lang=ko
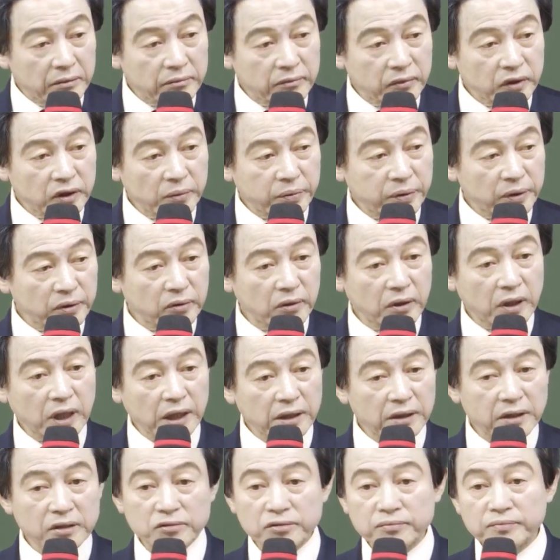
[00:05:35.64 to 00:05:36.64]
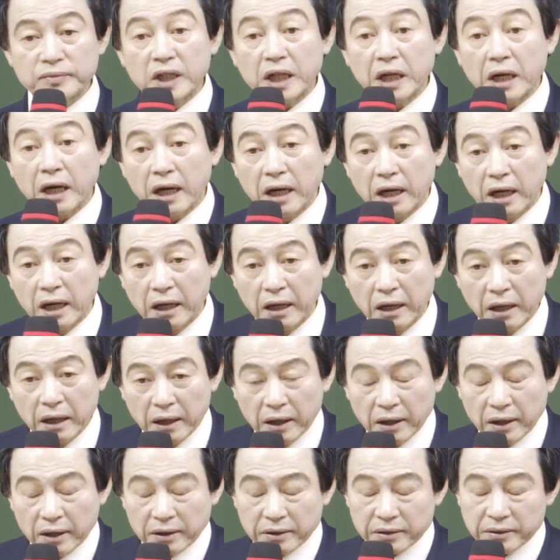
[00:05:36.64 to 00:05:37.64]
뭐 옆에 누가 가르쳐 줍니까?
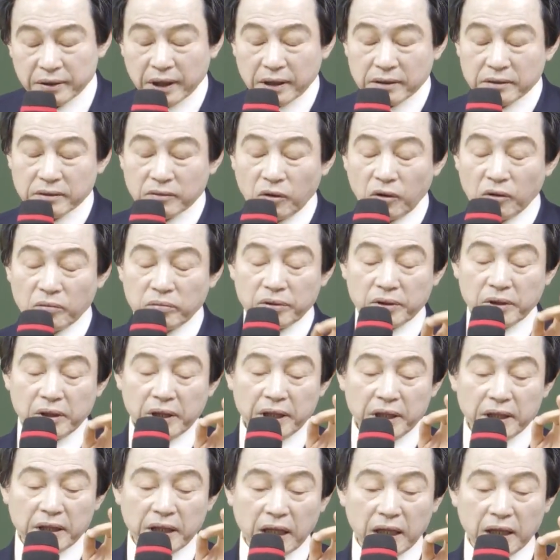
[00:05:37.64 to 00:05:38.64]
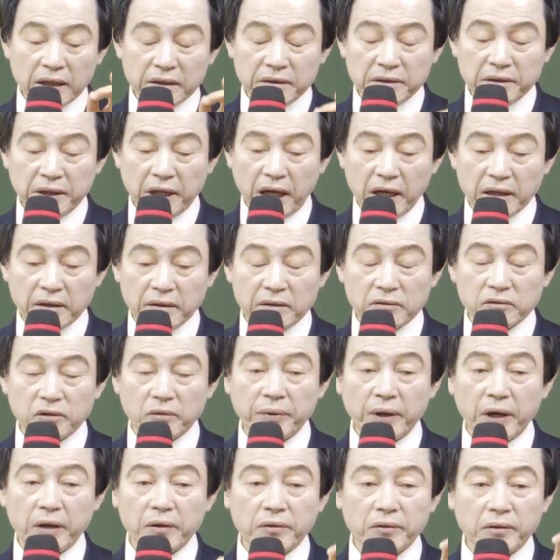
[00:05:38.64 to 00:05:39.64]
근데 그 공부를 해 나가는데
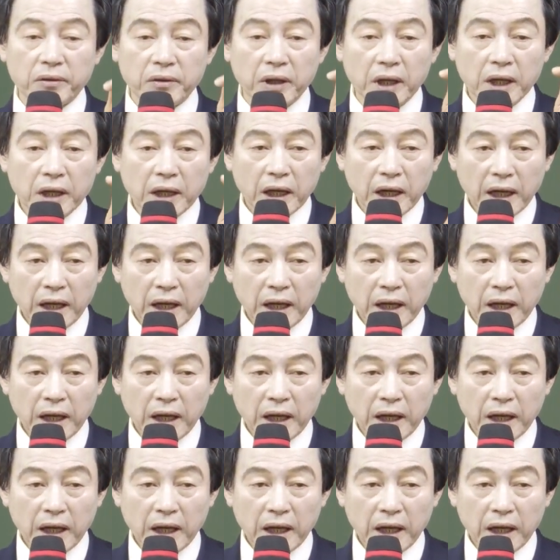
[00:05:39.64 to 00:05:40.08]
한글도 배우고